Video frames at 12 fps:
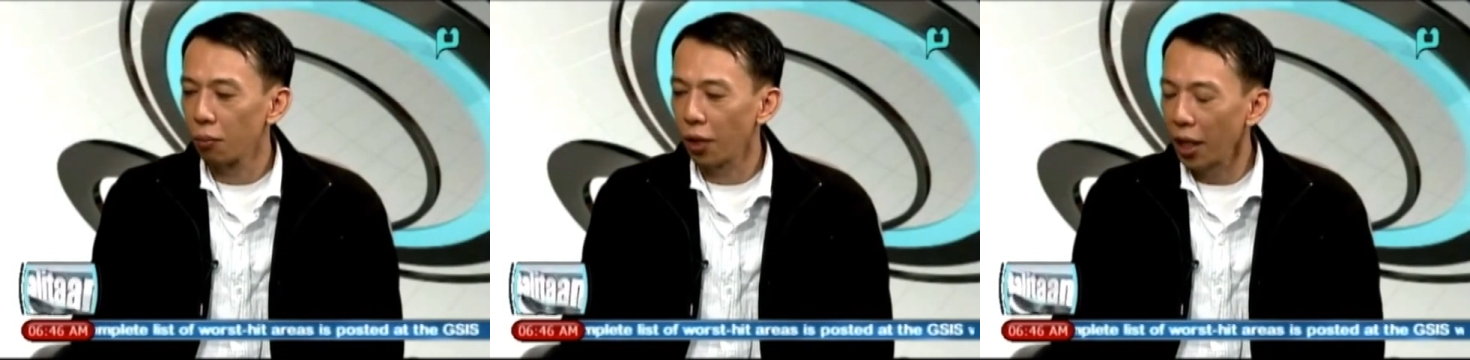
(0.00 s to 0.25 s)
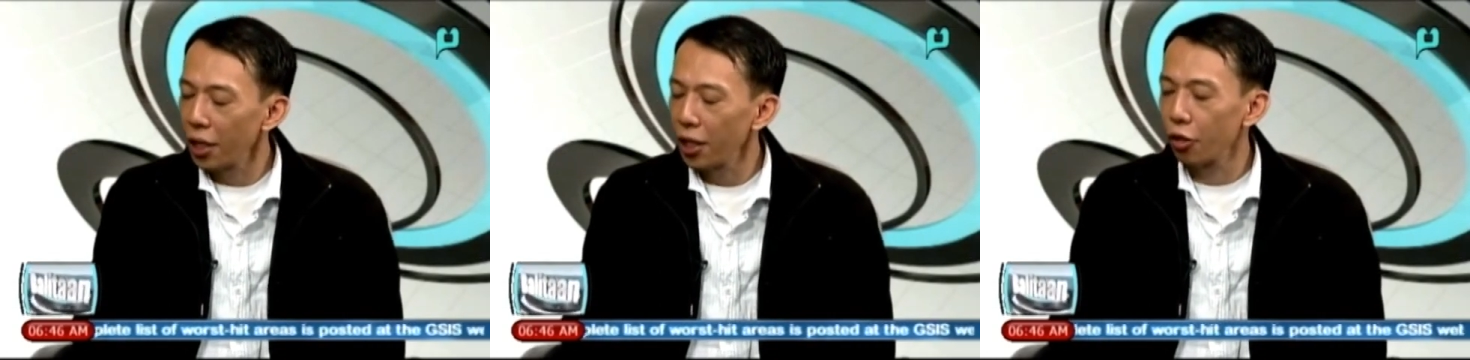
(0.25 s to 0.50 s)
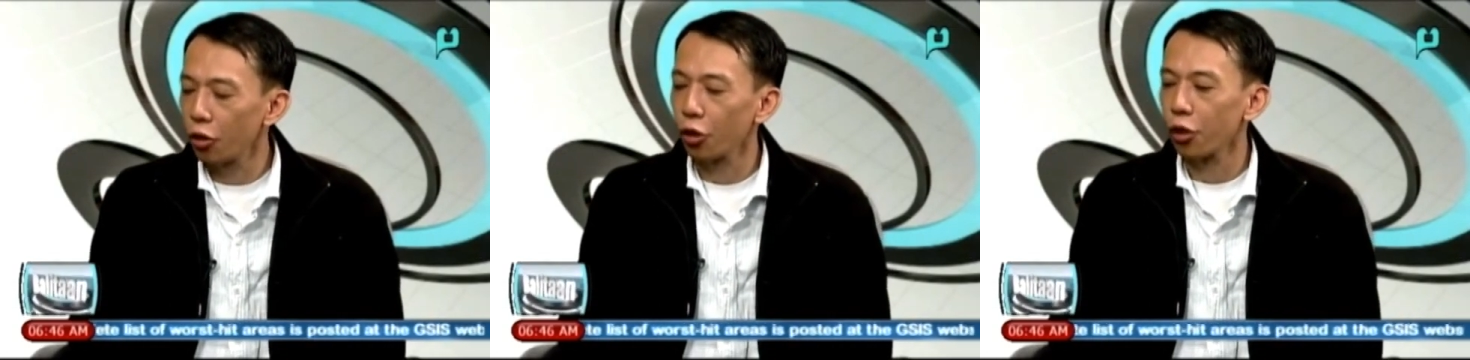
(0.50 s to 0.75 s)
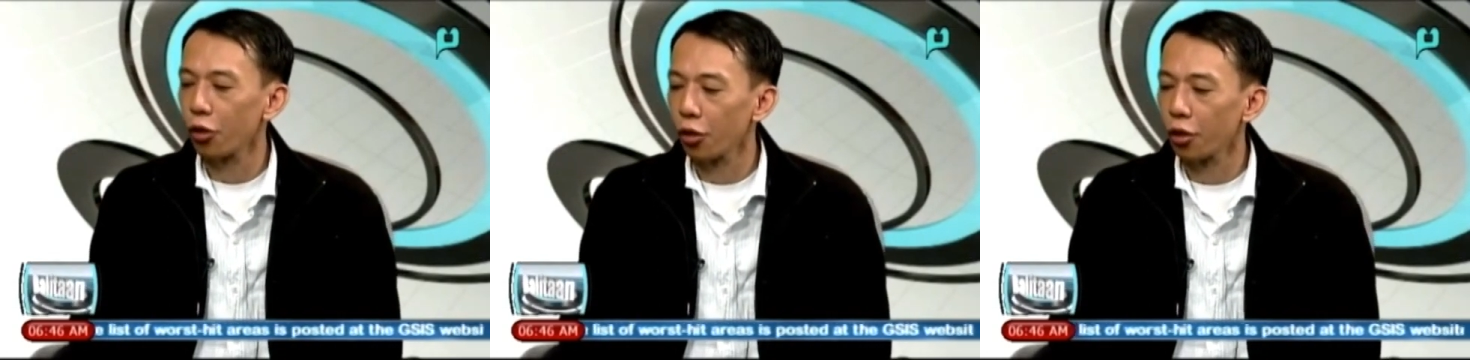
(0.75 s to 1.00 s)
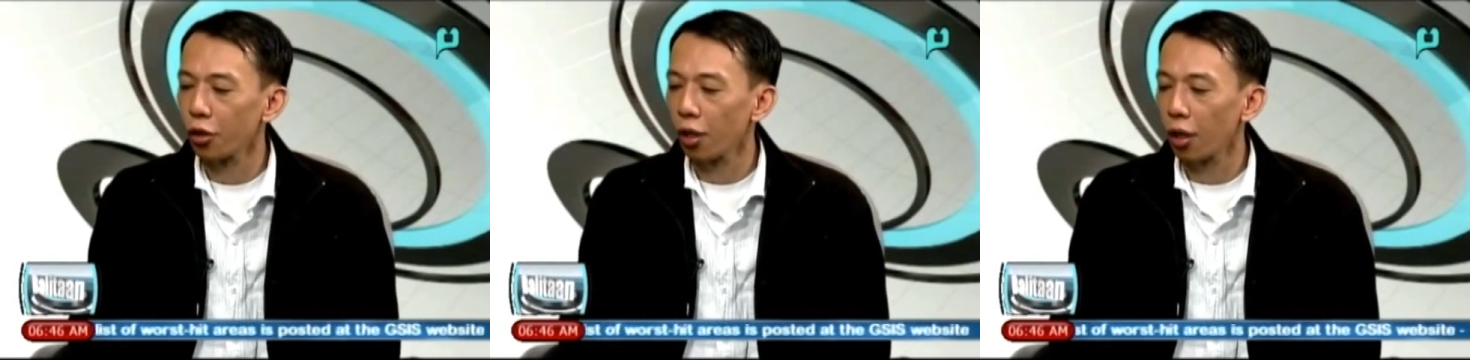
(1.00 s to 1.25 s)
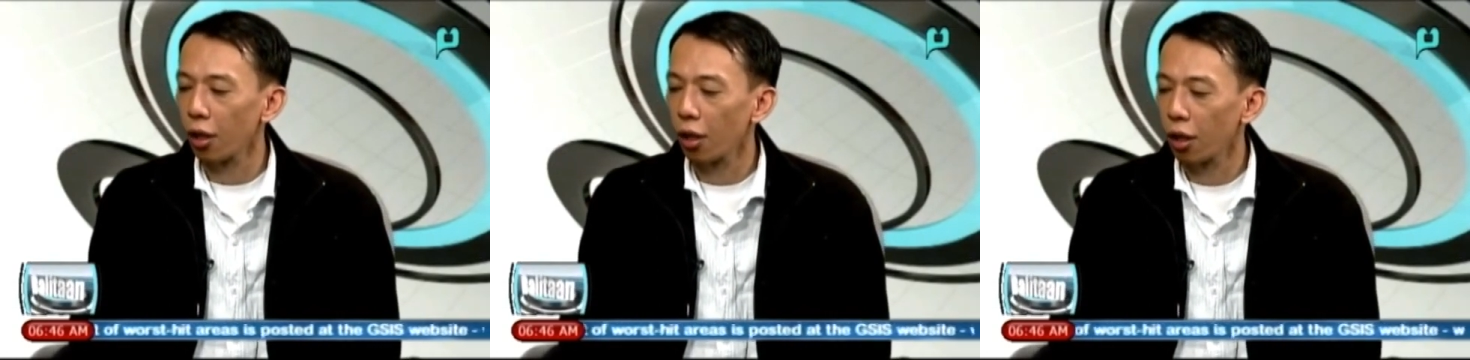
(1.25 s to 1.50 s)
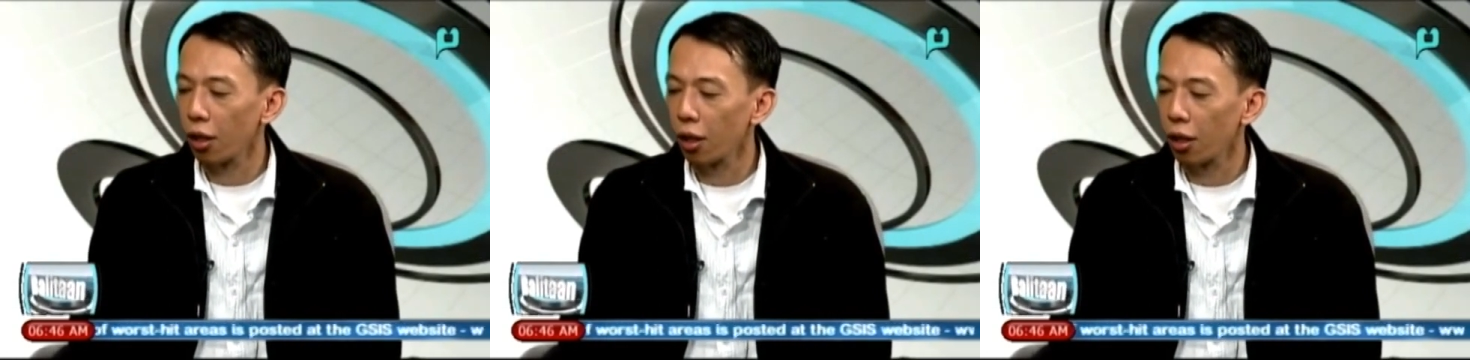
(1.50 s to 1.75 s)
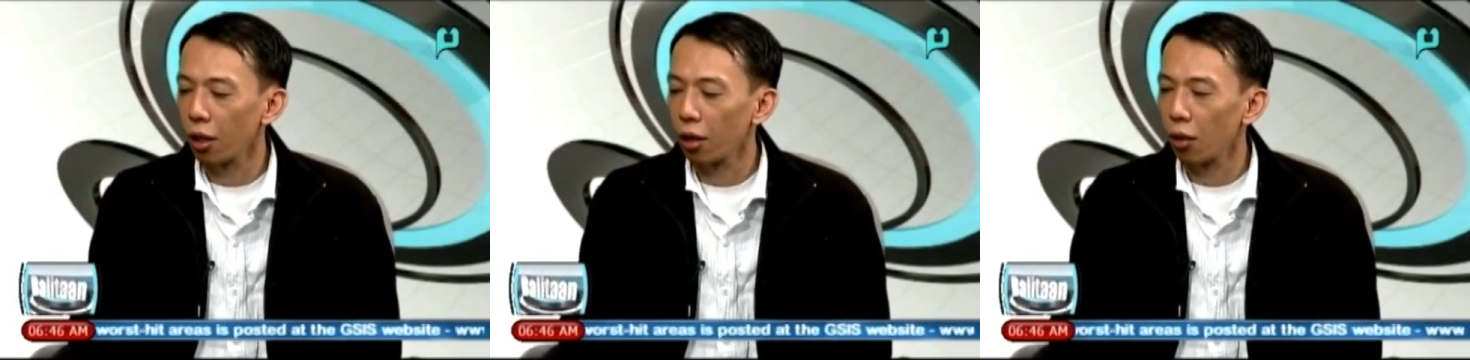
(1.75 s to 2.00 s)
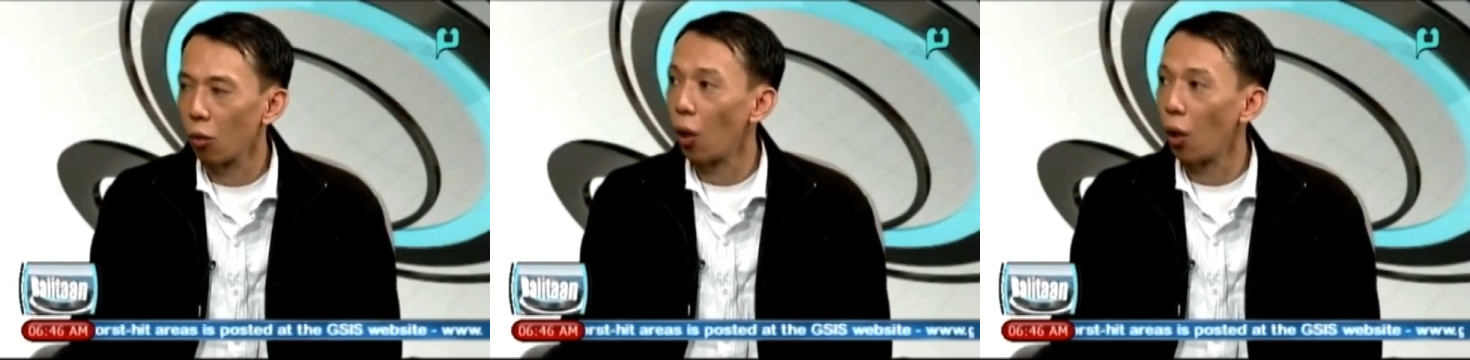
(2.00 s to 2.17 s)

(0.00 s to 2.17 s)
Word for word: training or, or uh,